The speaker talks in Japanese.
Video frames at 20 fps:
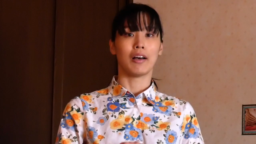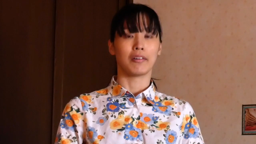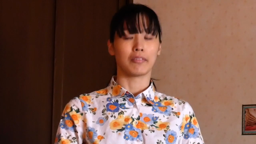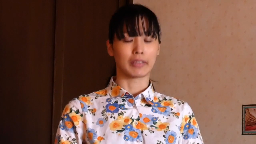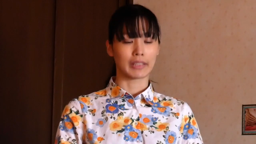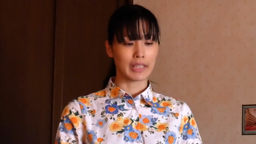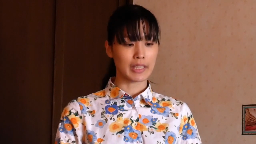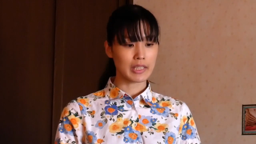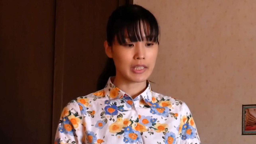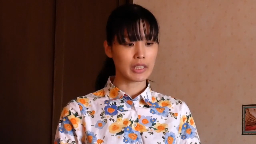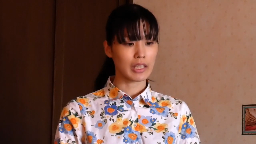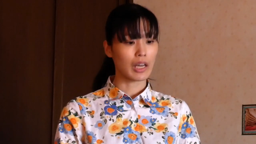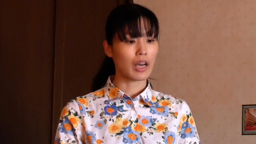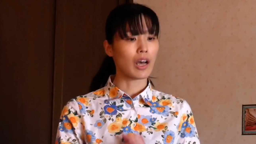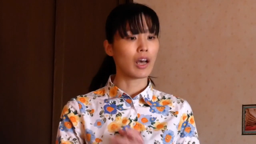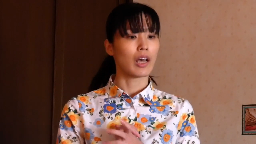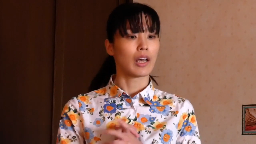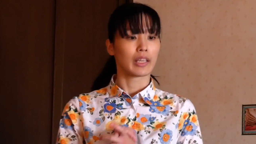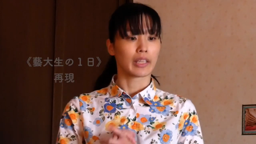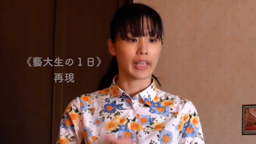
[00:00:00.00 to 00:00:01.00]
私
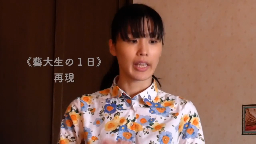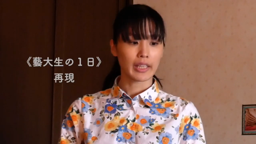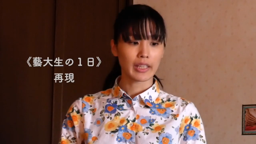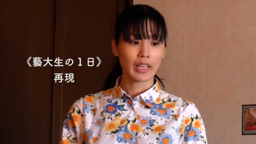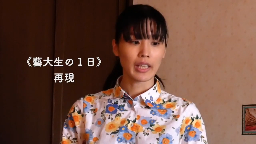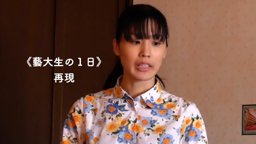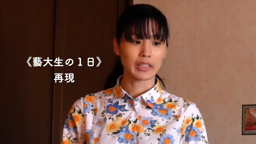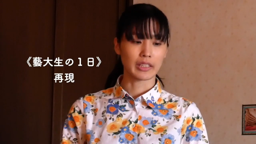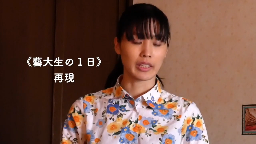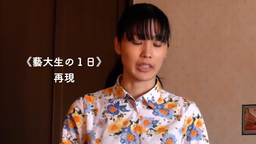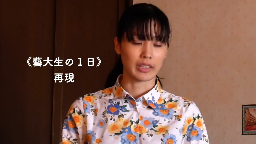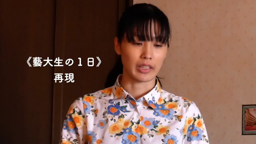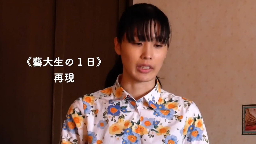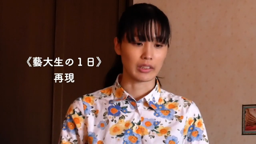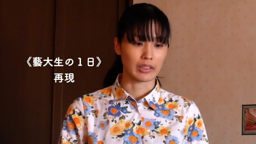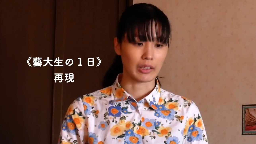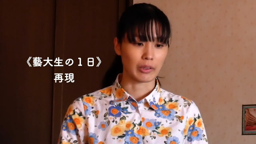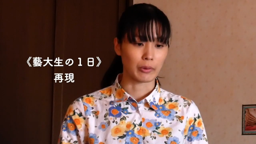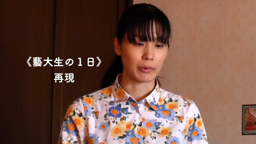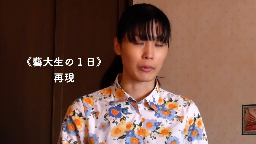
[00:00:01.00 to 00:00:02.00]
が芸大生だっ
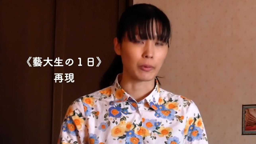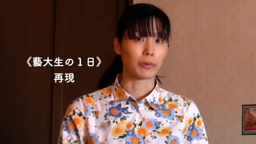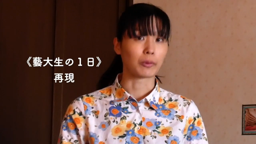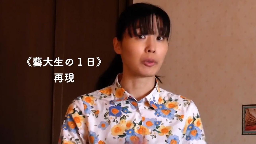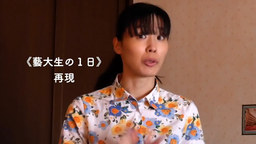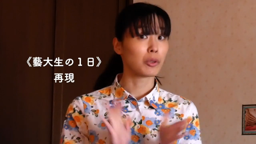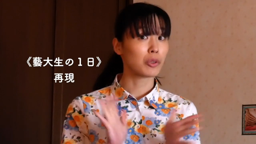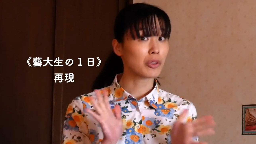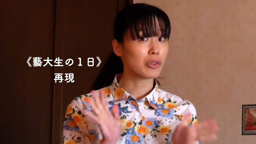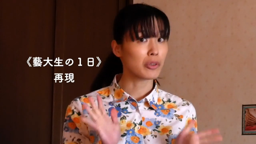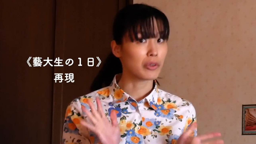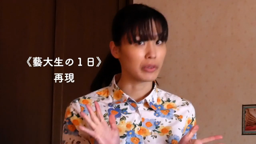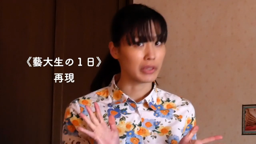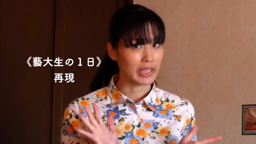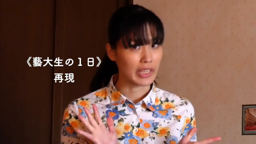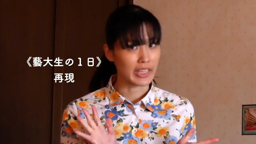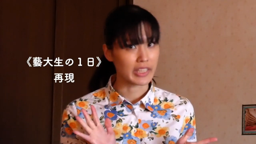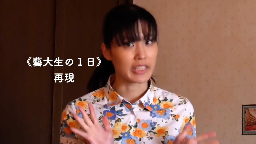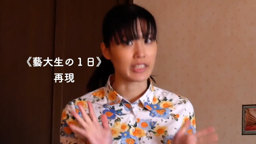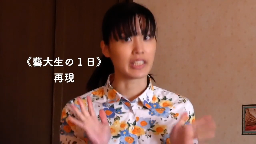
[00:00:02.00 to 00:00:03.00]
た頃どのよう
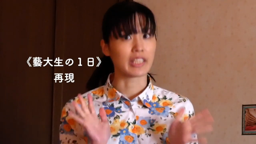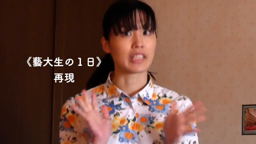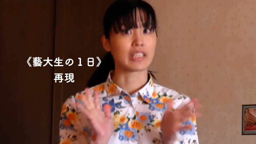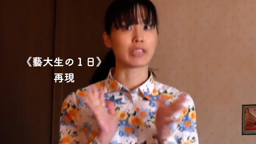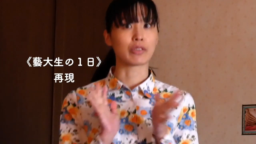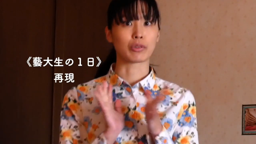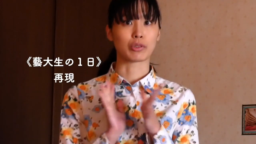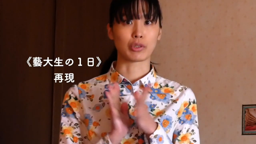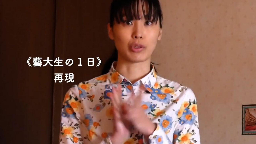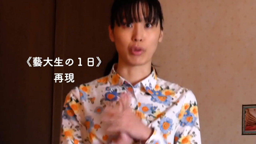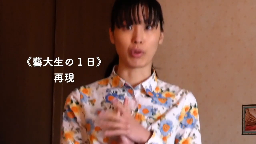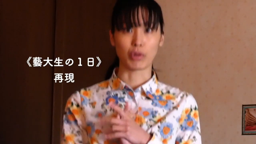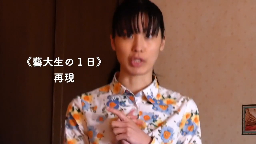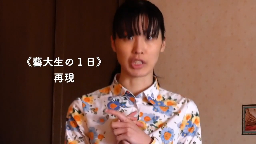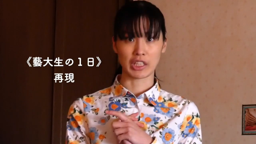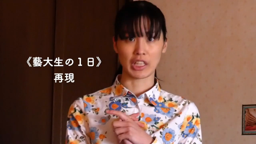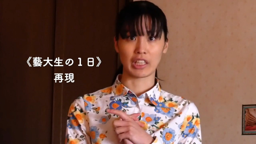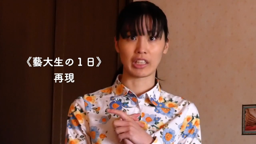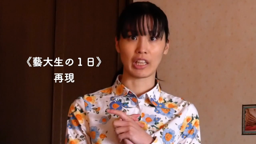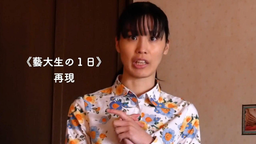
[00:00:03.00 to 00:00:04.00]
に一日を過ご
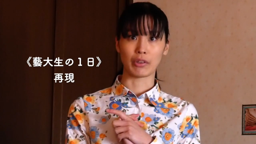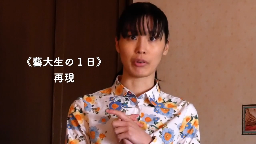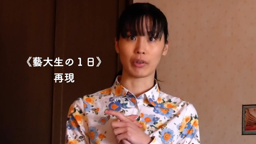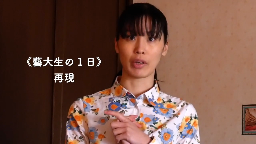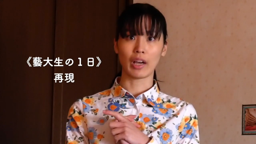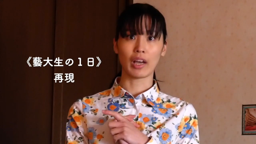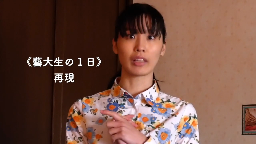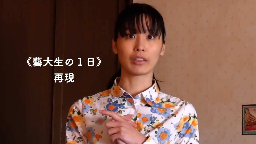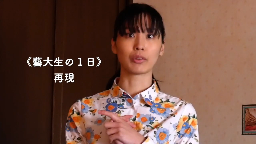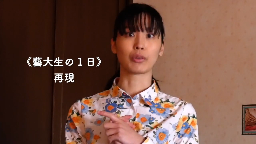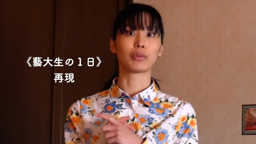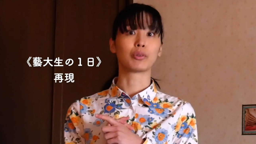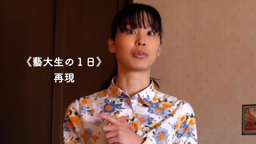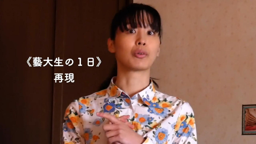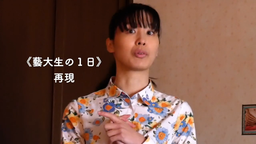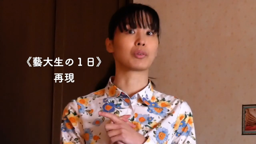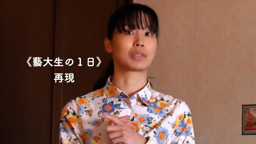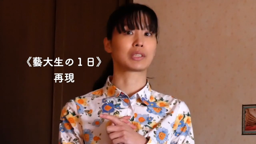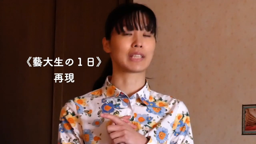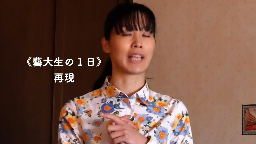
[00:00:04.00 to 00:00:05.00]
していたのかという
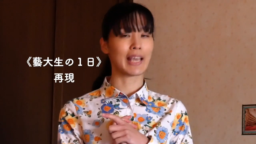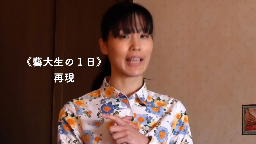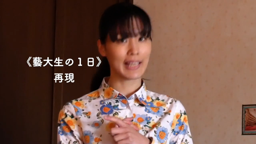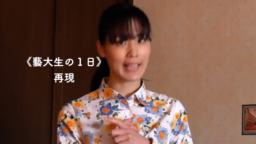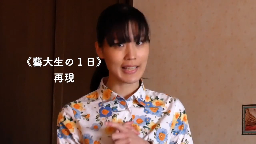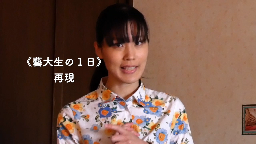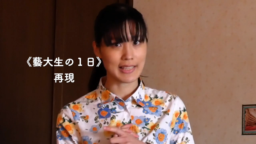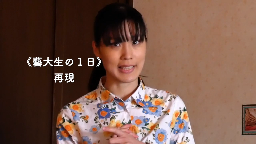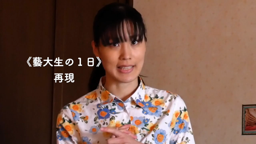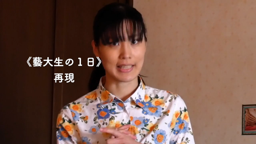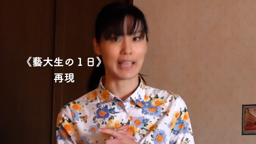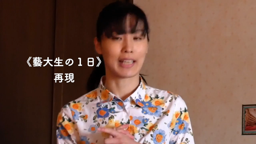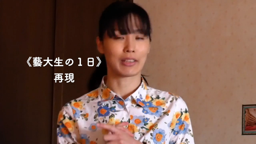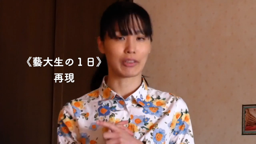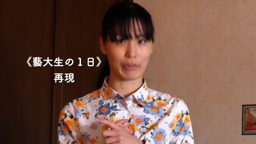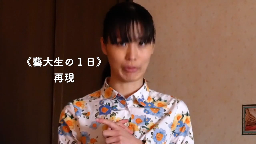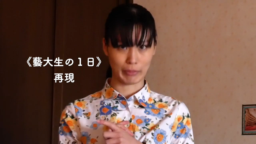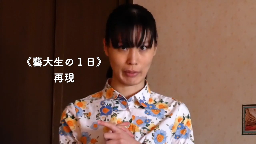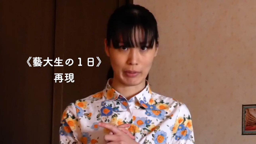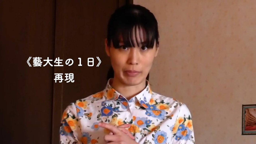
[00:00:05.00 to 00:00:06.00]
のを再現したい
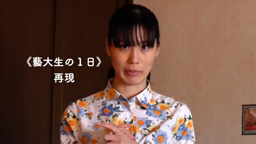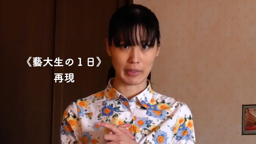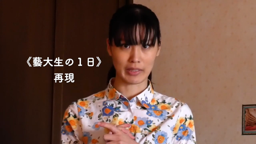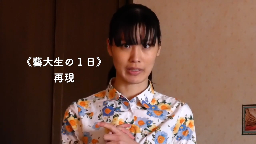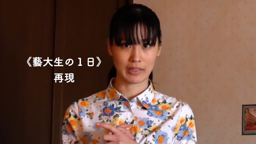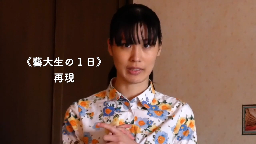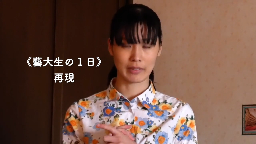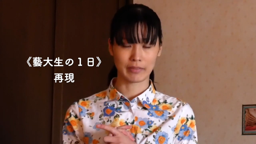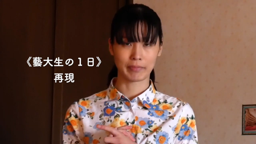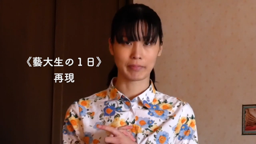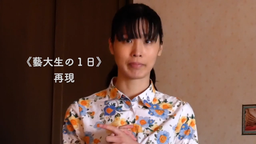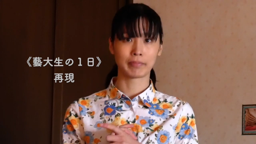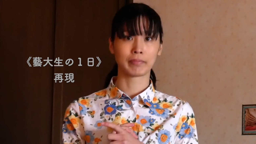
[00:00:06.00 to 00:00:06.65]
と思います